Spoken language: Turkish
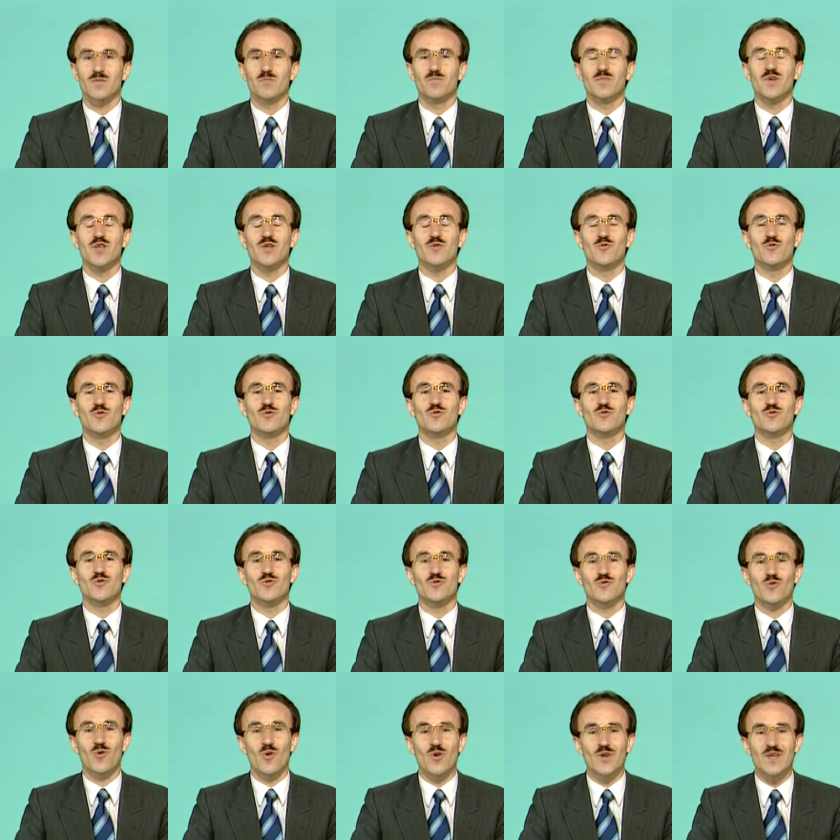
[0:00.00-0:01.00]

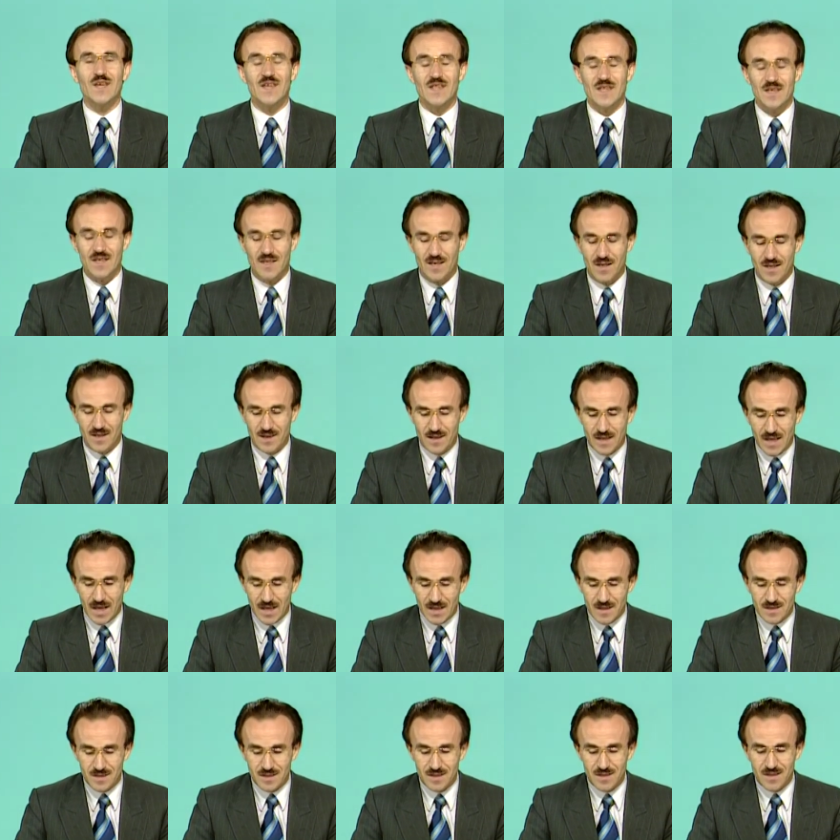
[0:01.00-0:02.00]
1317
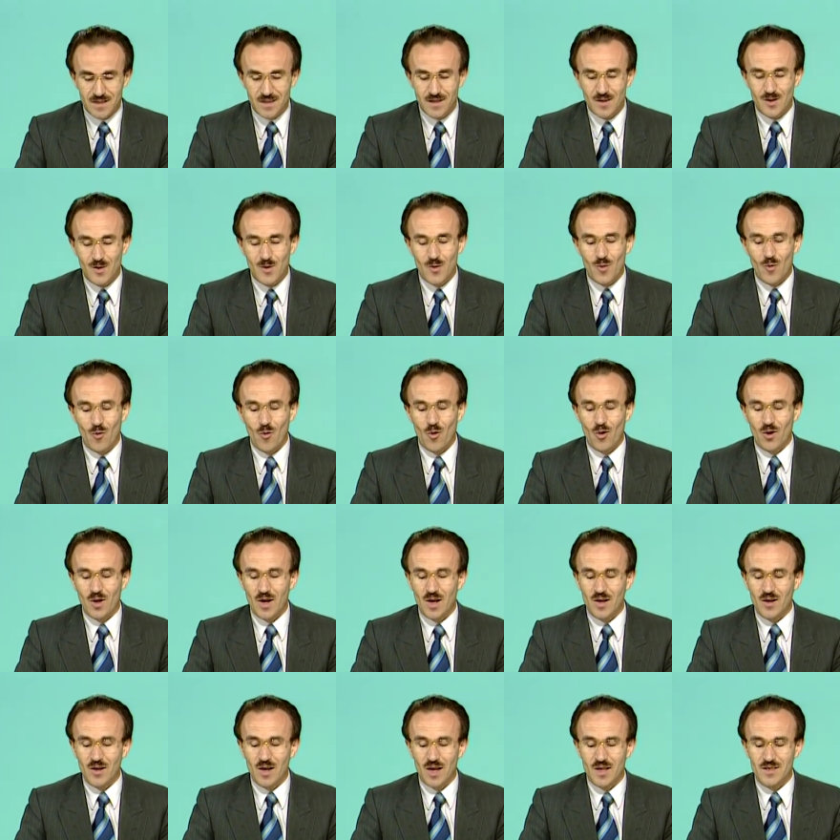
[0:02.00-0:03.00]
yılında
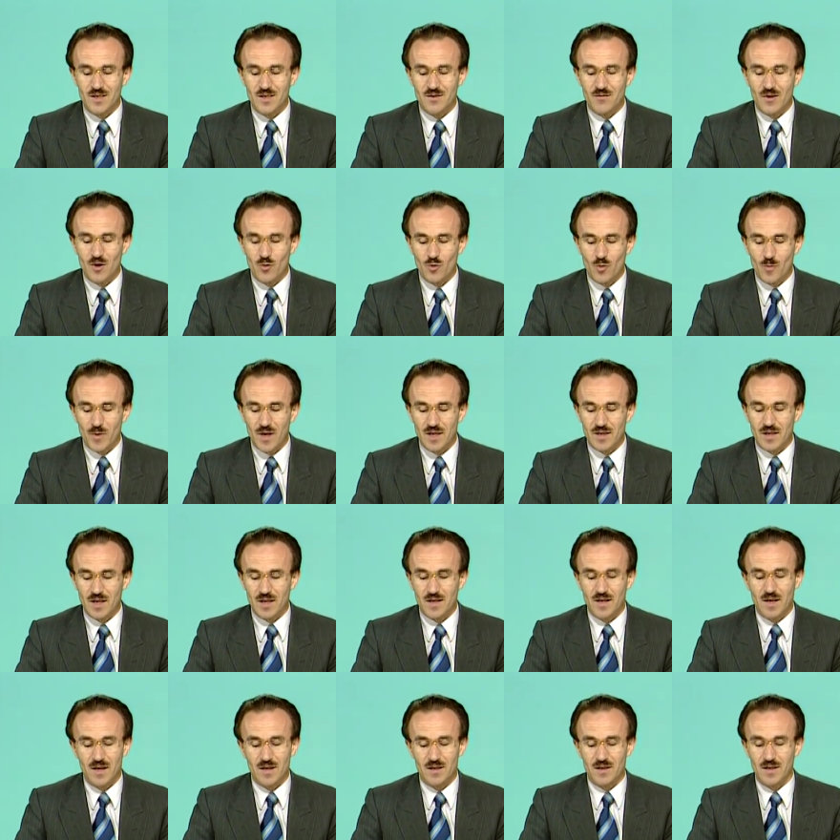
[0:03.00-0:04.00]
Orhan Gazi ve
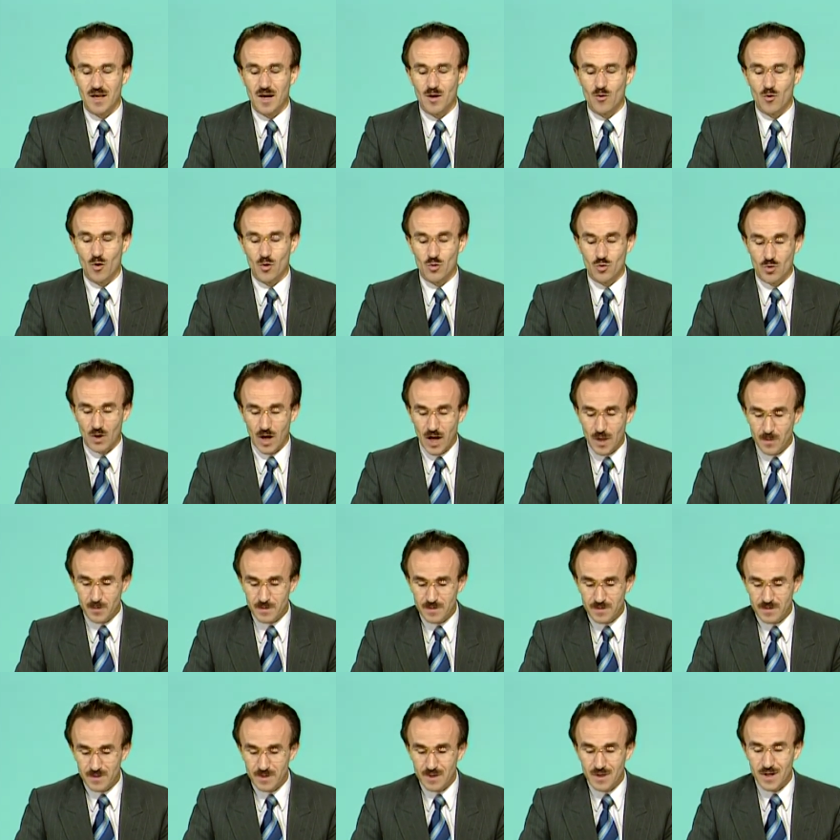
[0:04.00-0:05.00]
kumandanlarından Konuralp,
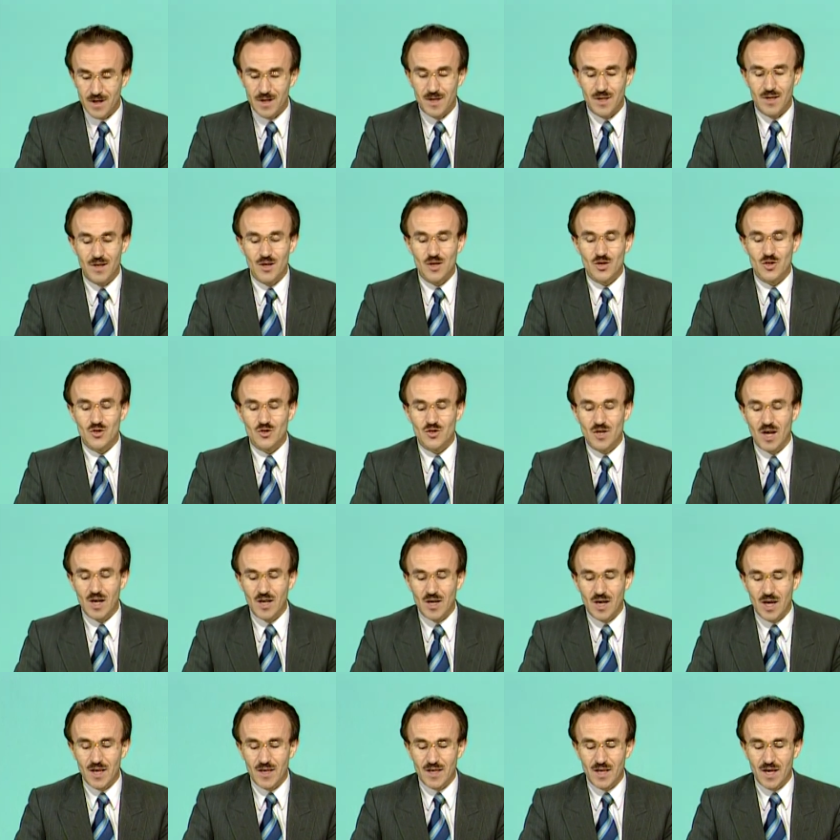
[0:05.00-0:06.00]

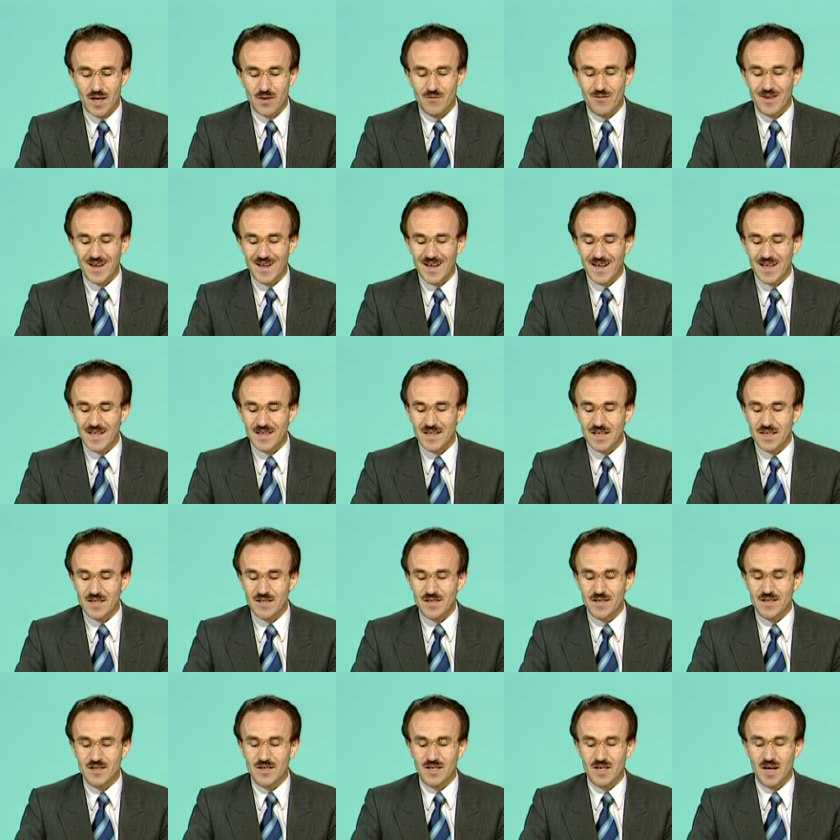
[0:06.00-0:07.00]
Sakarya ve Karadeniz
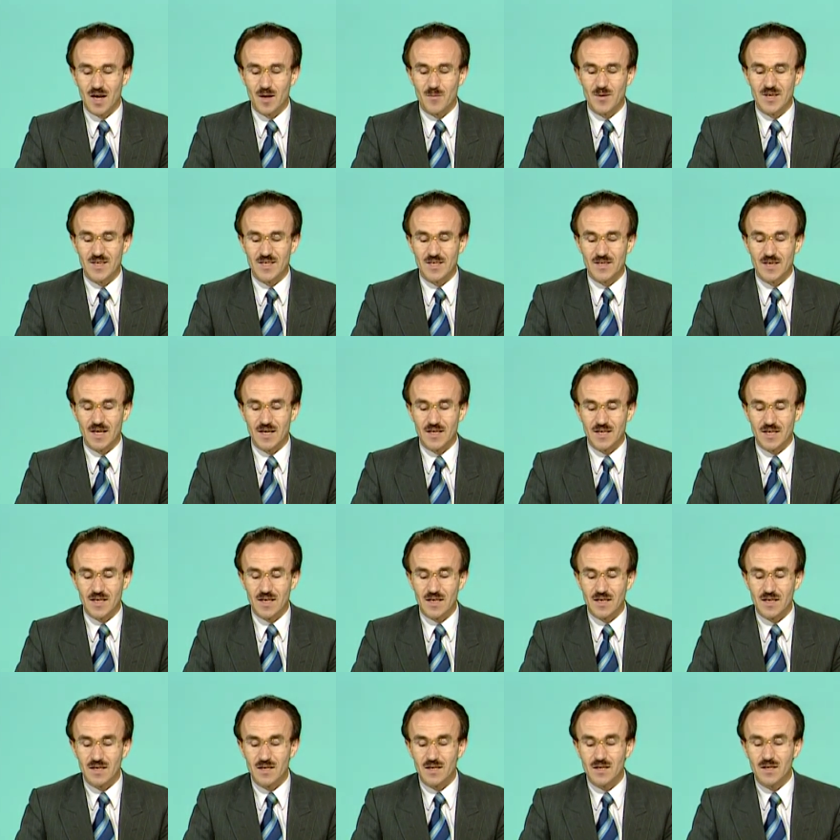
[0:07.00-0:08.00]
istikametindeki